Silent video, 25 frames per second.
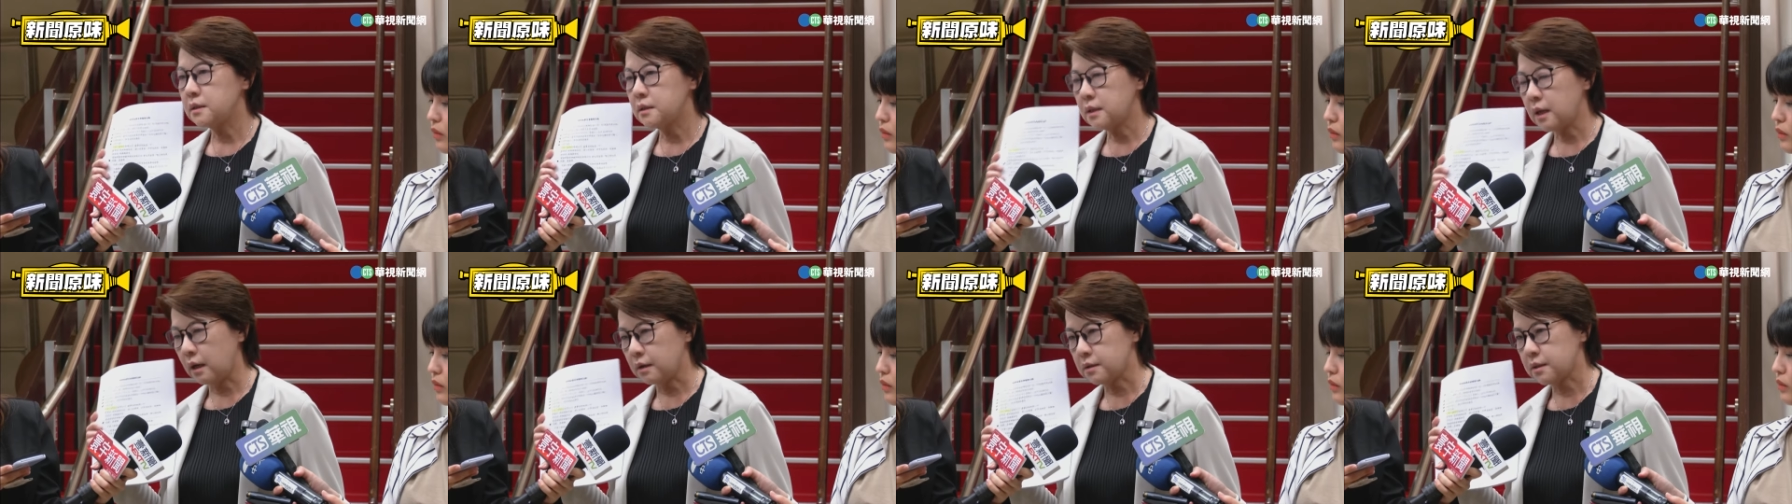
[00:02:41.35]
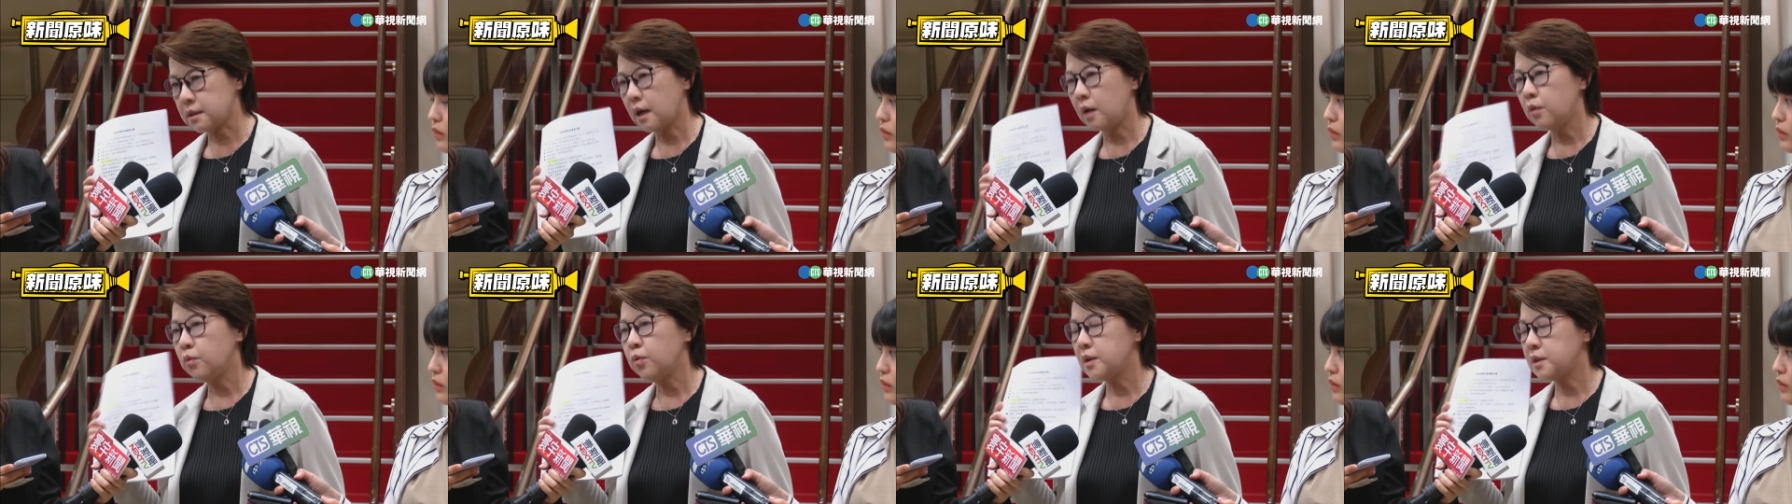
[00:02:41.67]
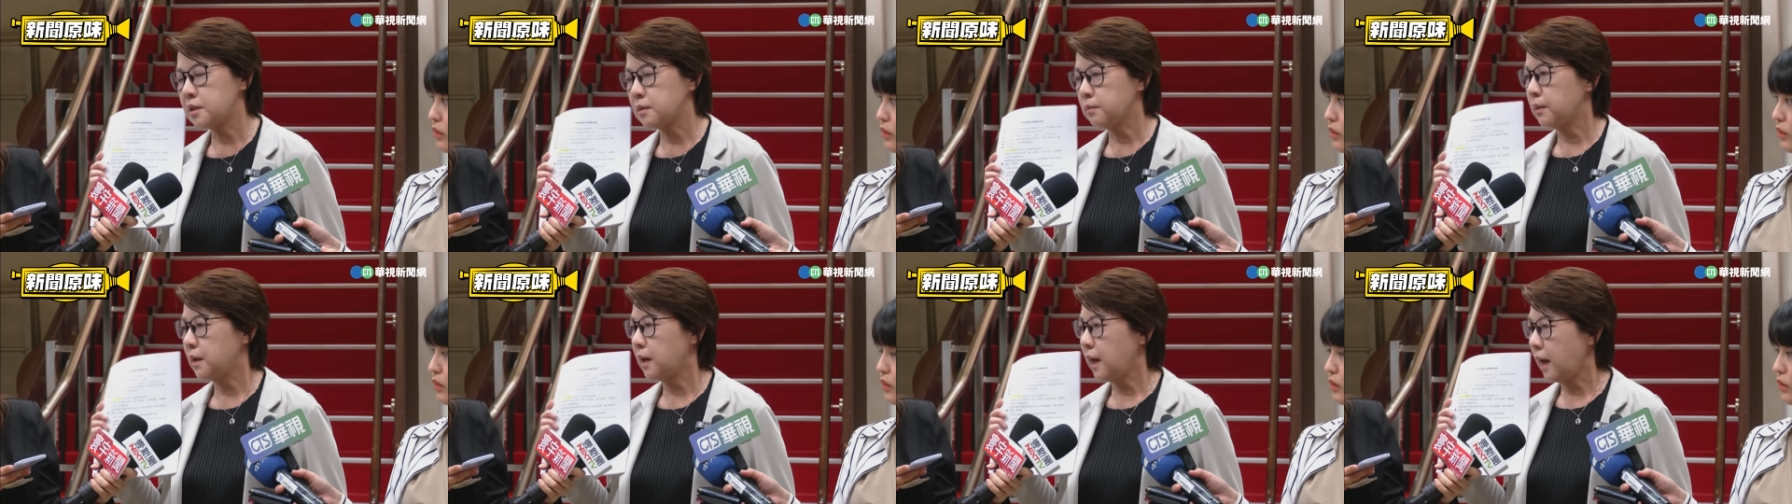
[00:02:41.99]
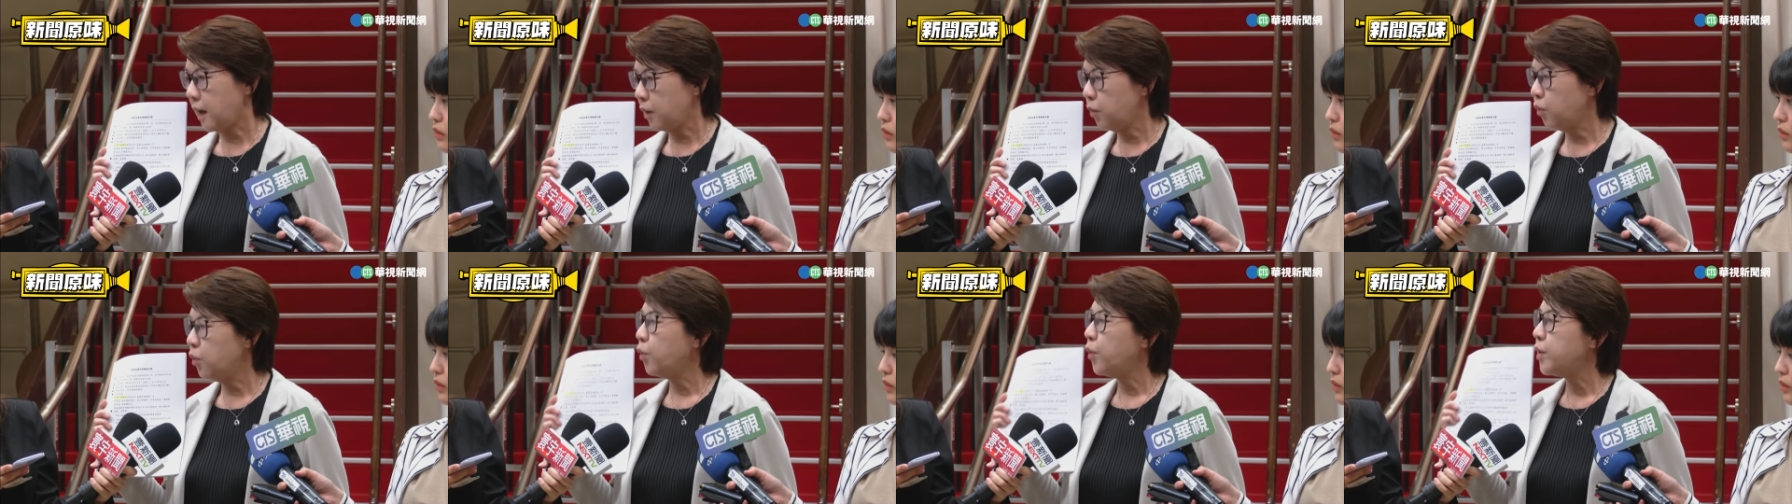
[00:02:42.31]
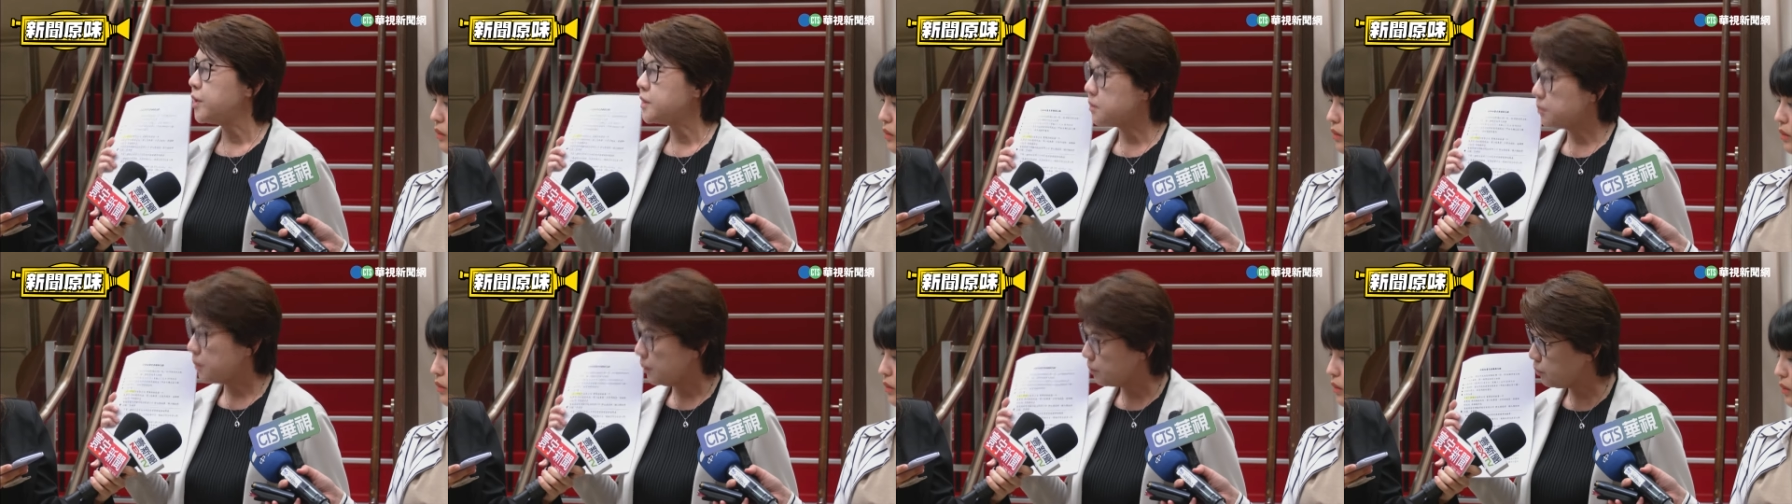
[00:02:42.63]
厂商为什么来或
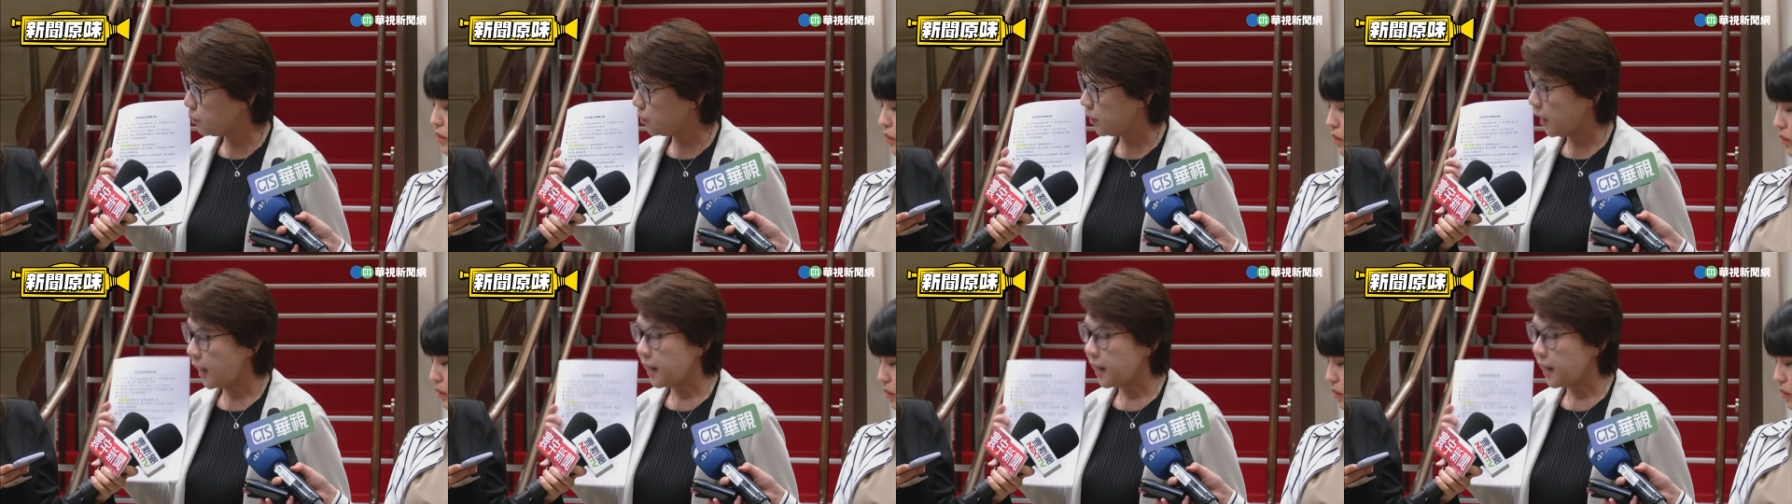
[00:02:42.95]
为什么不